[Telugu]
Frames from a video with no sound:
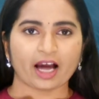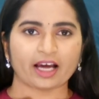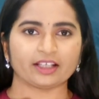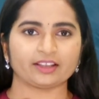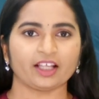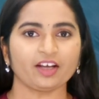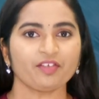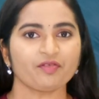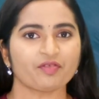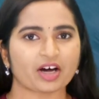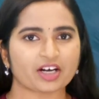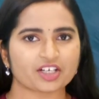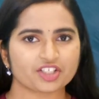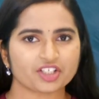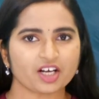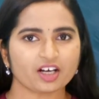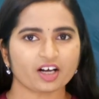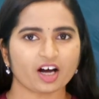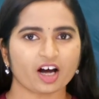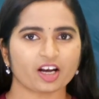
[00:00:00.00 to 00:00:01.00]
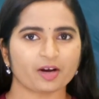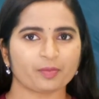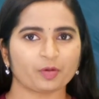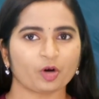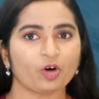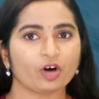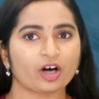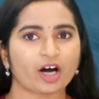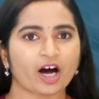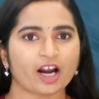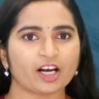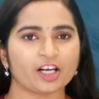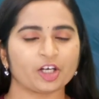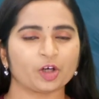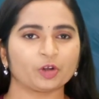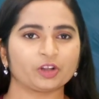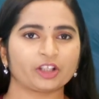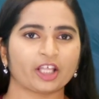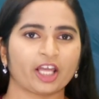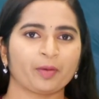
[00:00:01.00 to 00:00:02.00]
అయితే వర్షాకాలంలో
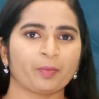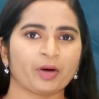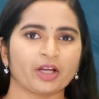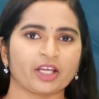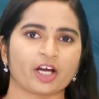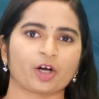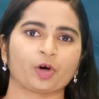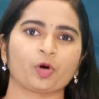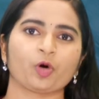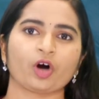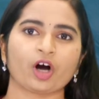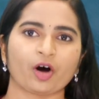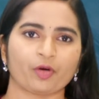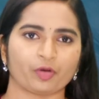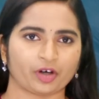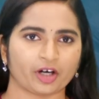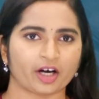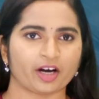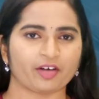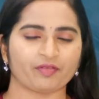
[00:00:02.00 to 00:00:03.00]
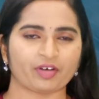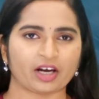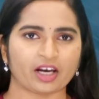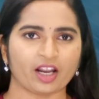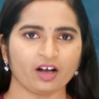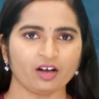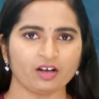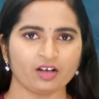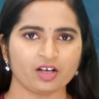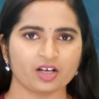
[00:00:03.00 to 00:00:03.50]
గాలిలో తేమ ఎక్కువగా ఉండడం వల్ల